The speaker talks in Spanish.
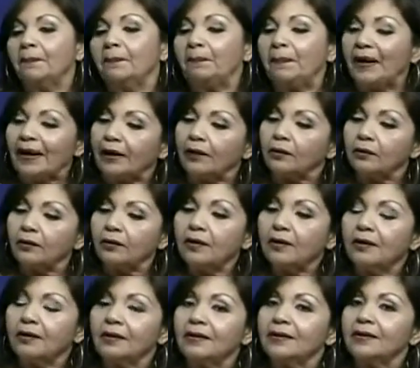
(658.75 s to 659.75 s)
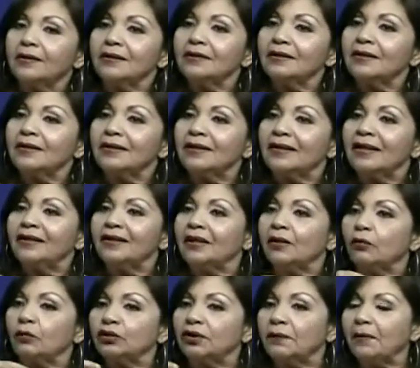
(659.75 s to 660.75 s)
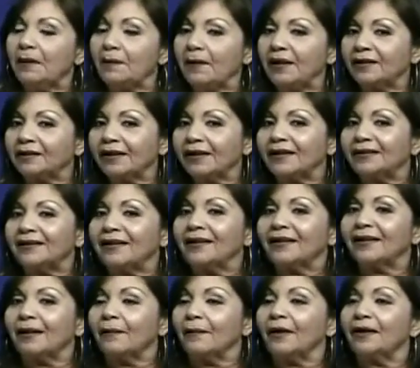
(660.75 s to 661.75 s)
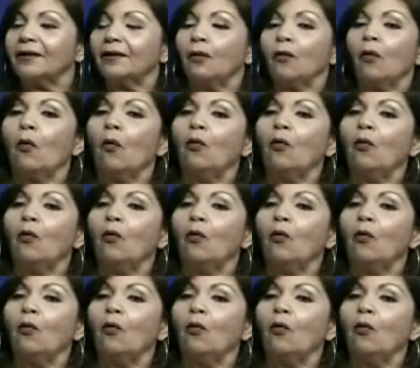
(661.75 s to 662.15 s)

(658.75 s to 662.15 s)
Pero indiscutiblemente que tiene que haber